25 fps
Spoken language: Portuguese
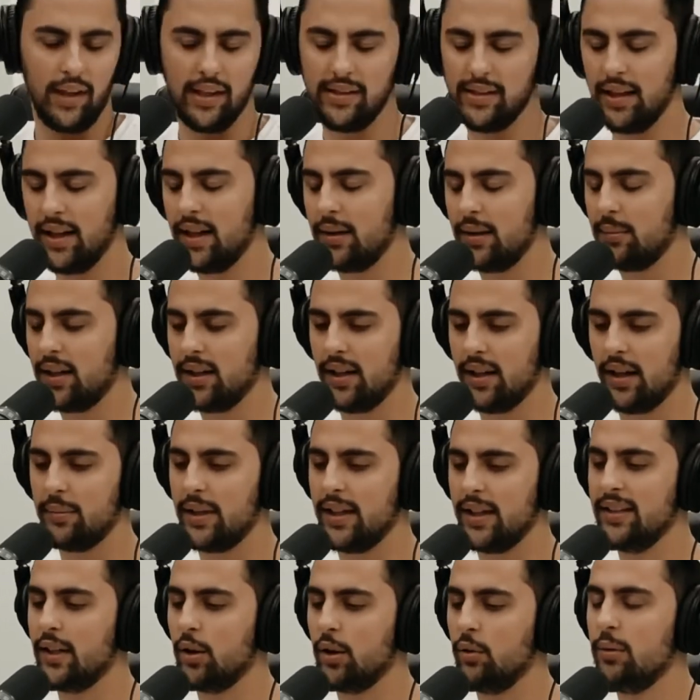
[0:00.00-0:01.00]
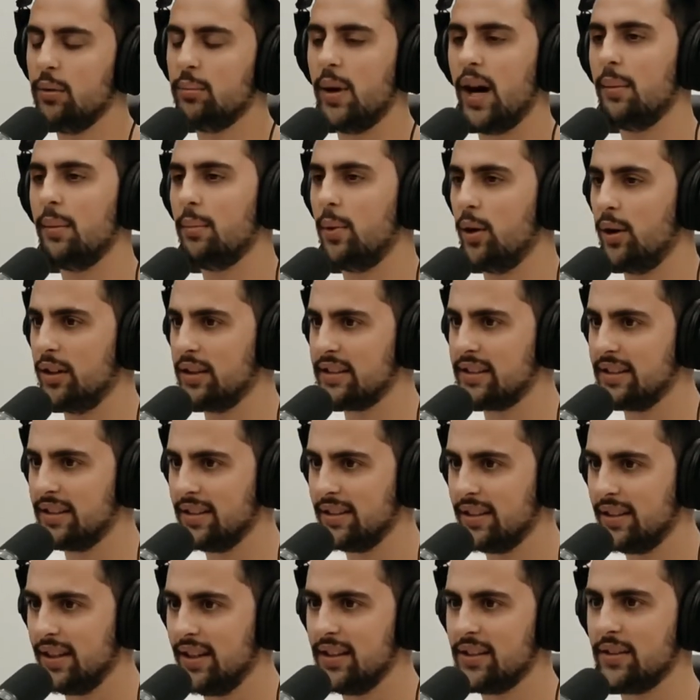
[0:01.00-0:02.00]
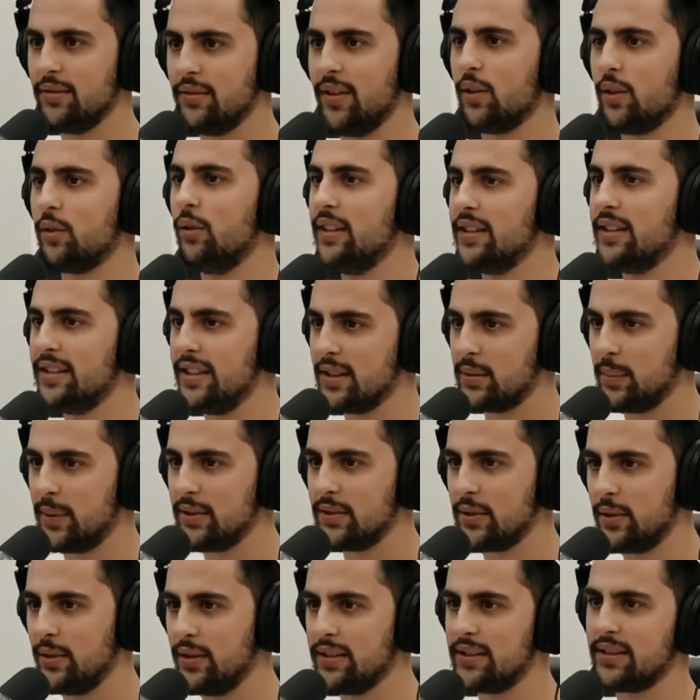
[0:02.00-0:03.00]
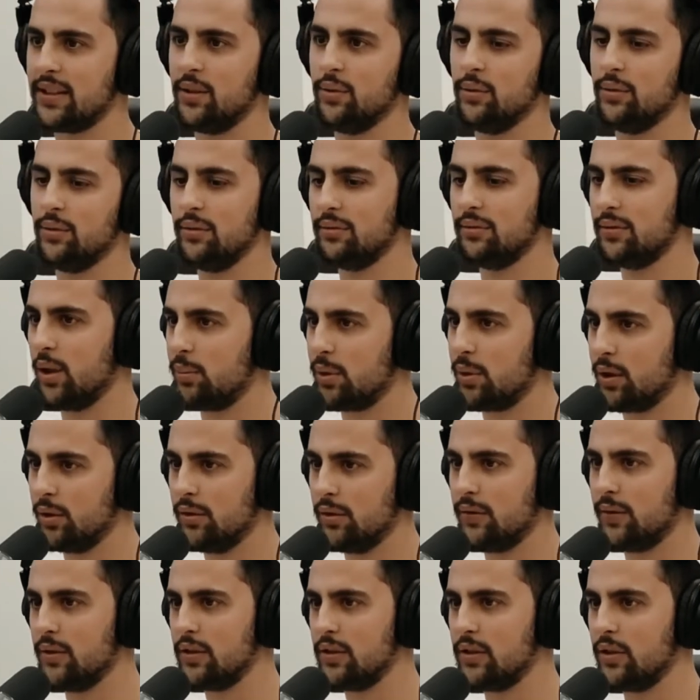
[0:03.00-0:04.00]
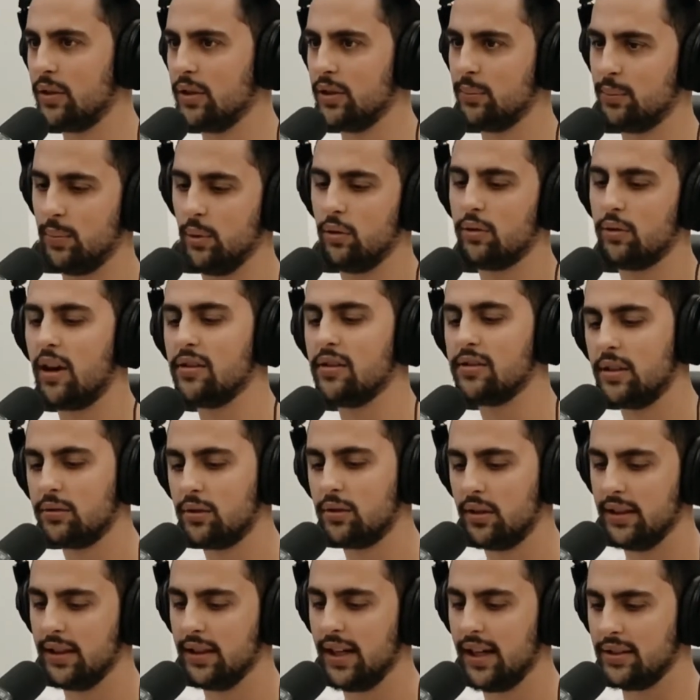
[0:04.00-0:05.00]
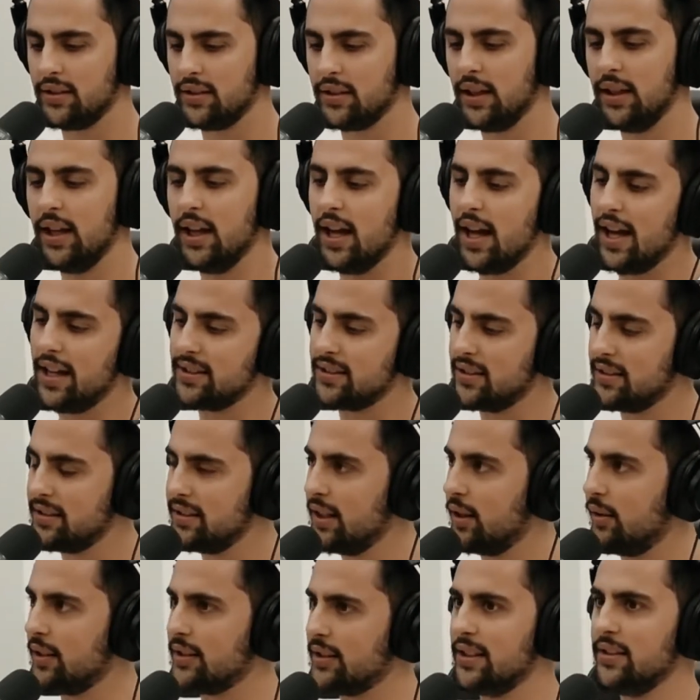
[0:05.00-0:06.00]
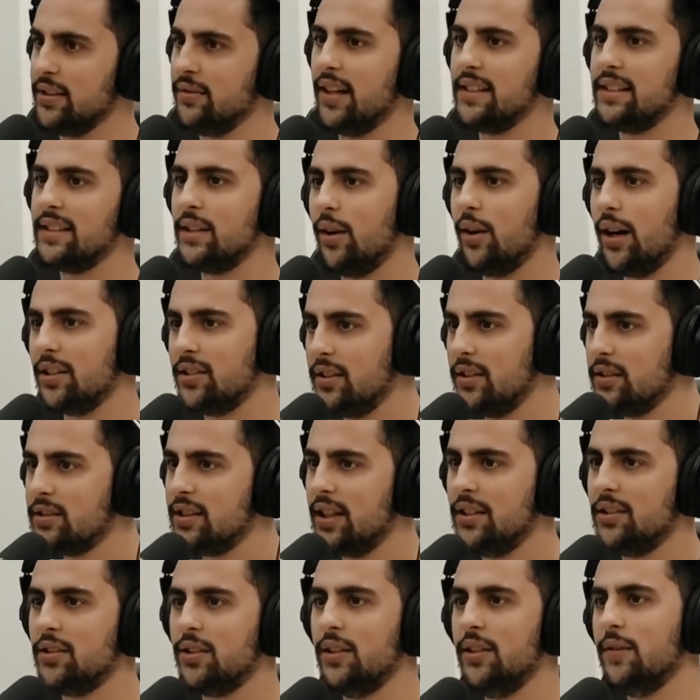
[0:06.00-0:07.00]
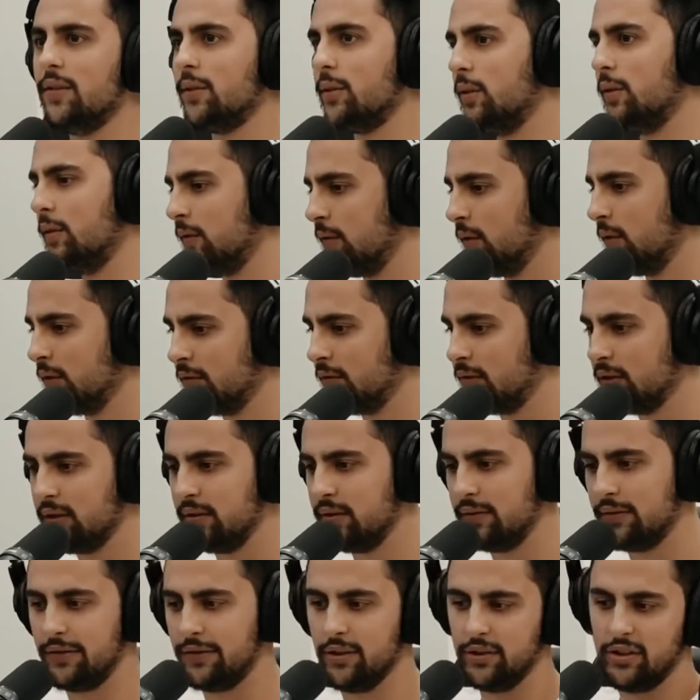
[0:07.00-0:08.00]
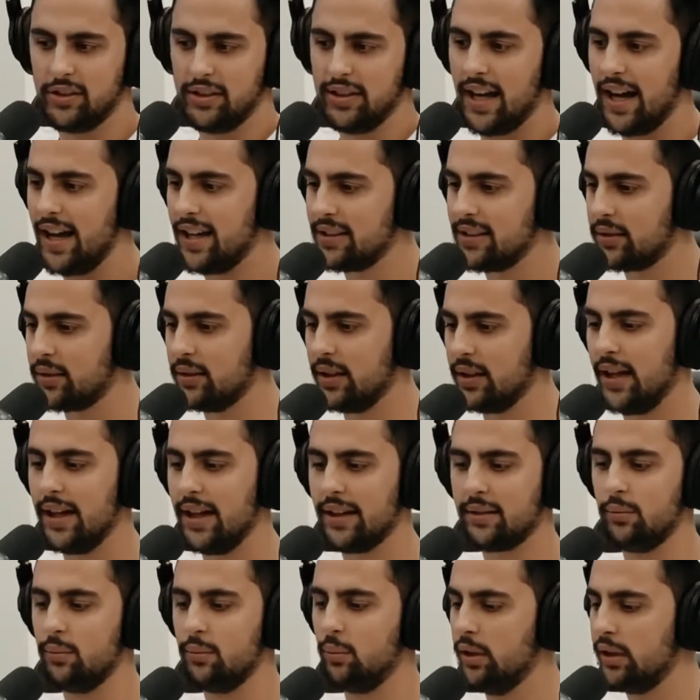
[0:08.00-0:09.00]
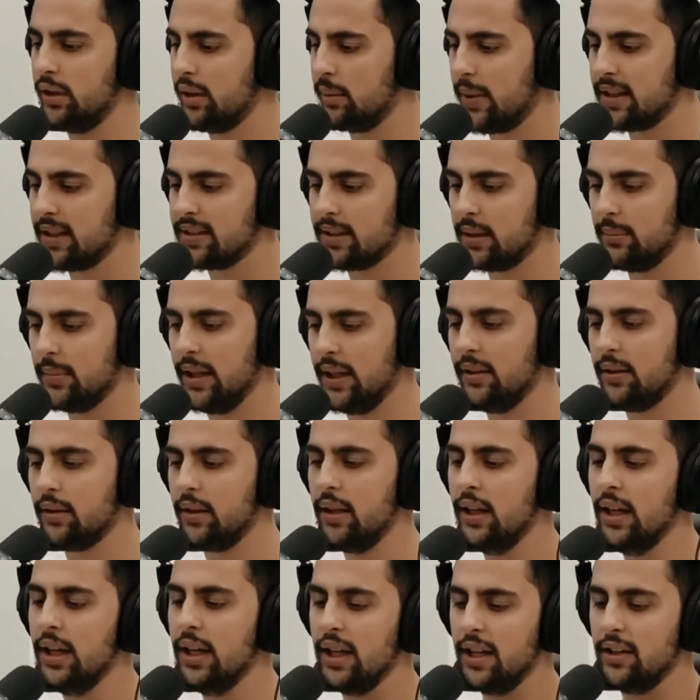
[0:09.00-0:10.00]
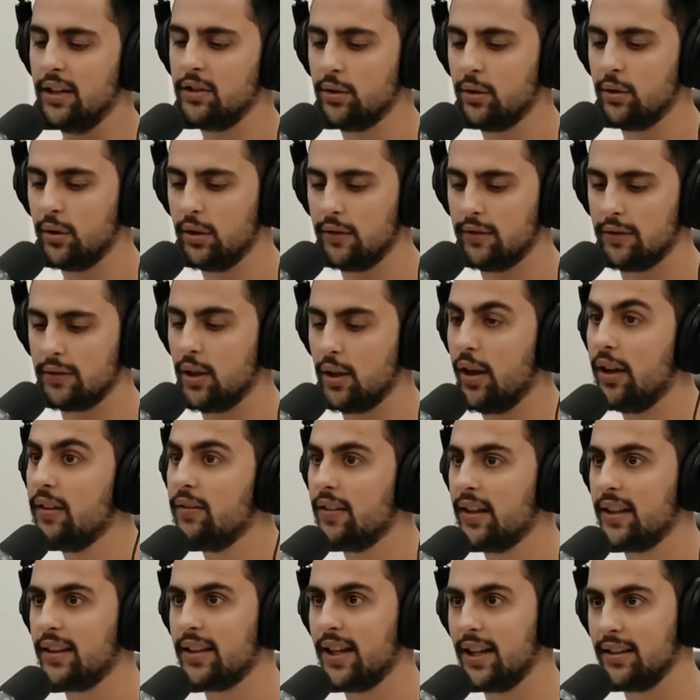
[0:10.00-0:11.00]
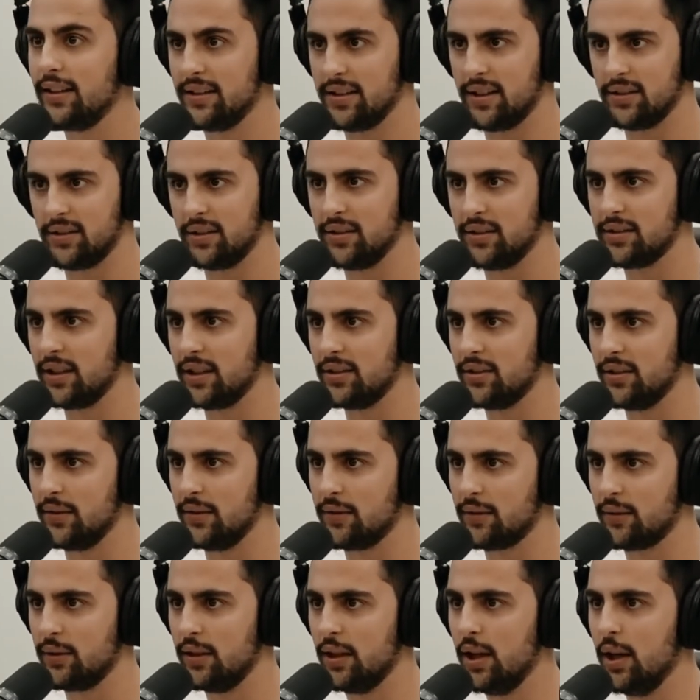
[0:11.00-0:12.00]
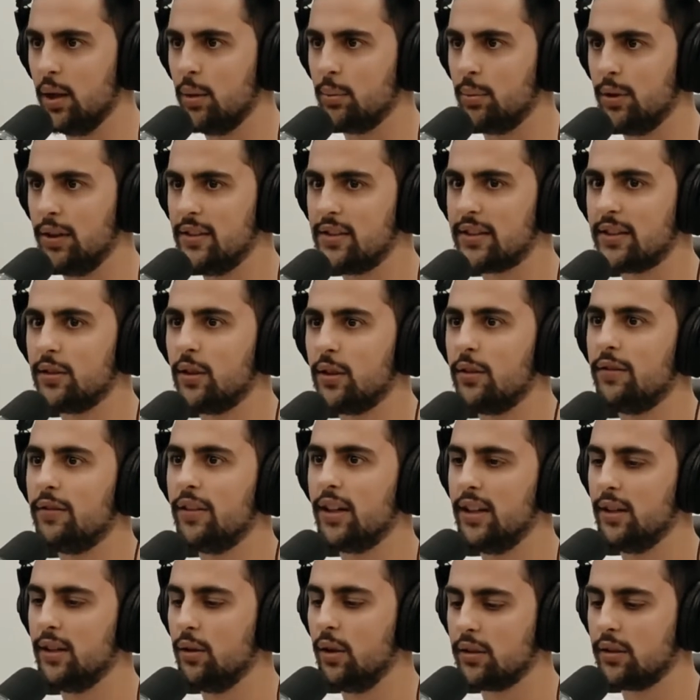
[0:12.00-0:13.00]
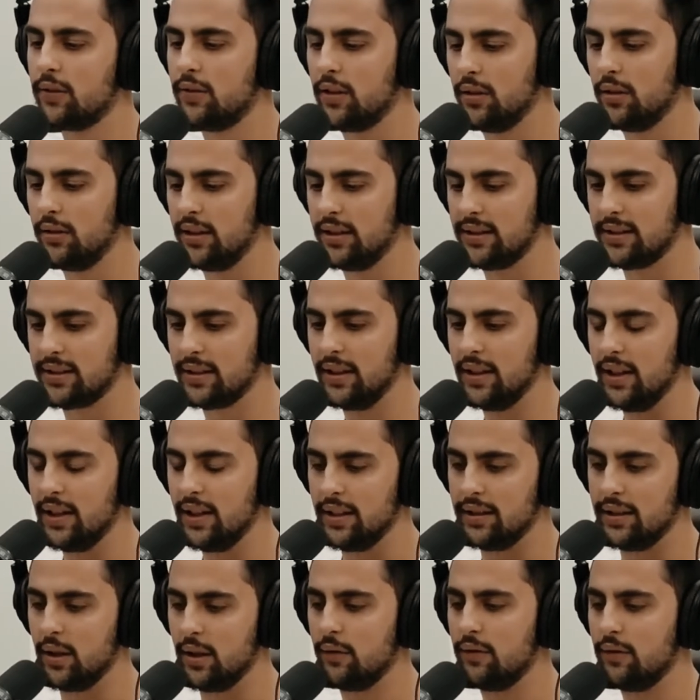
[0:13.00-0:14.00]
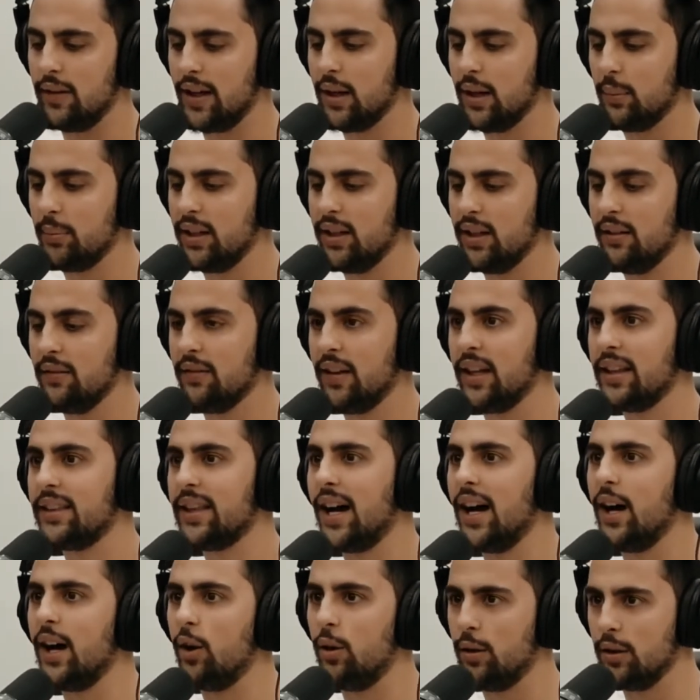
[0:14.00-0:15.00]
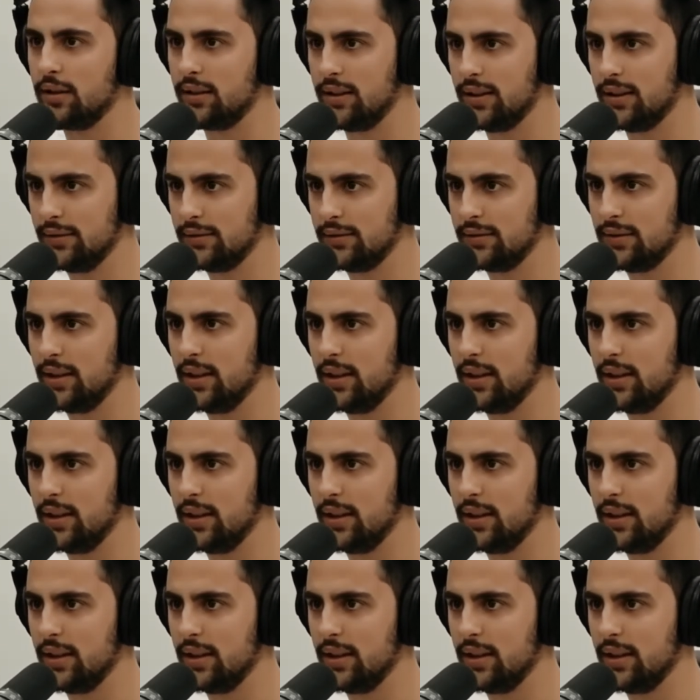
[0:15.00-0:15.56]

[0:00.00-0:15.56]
sei lá, a Marina Rui Barbosa e isso vai convencer as pessoas que o teu produto funciona por causa da autoridade. Às vezes não, às vezes vai ser o um artigo científico fudidaço lá, com muito embasamento. E, de novo, não é inventado esse artigo científico. Isso. Por isso que não, igual tu falou antes, não vale a pena inventar a roda